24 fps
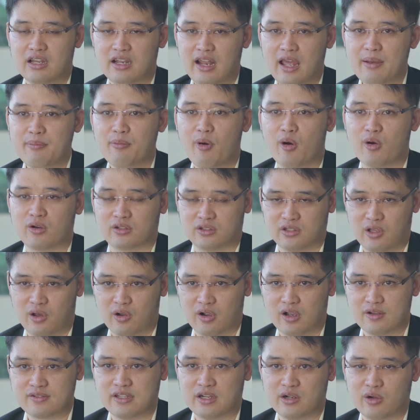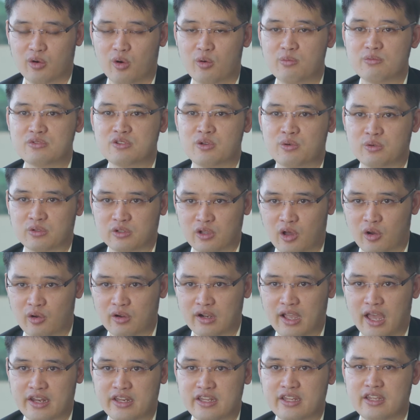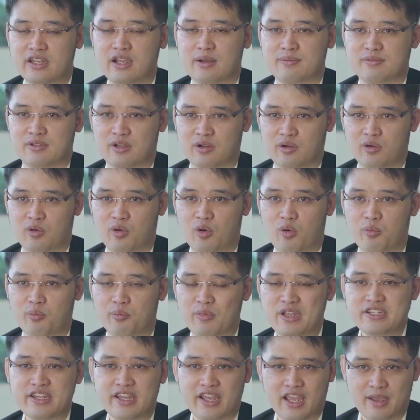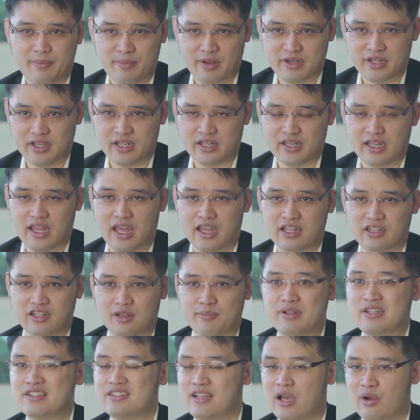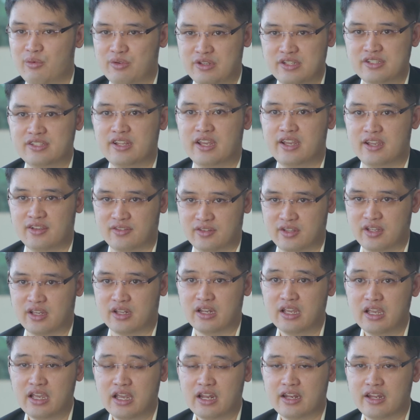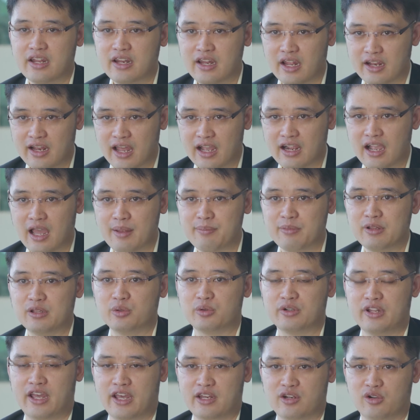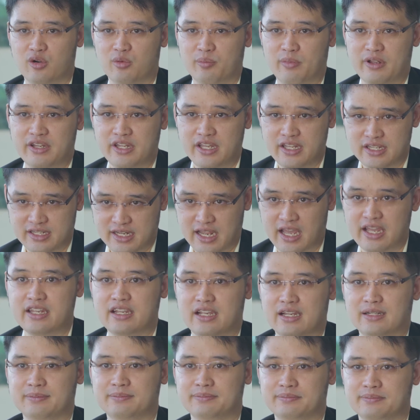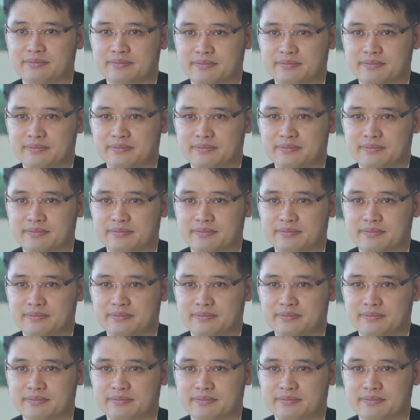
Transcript: และบอกต่อกับสังคมส่งต่อโอกาสนี้ให้กับสังคม ไม่ใช่แค่ประเทศไทย แต่เป็นเซาท์อีสเอเชียในฐานะการเป็นตัวแทนของประเทศไทยครับ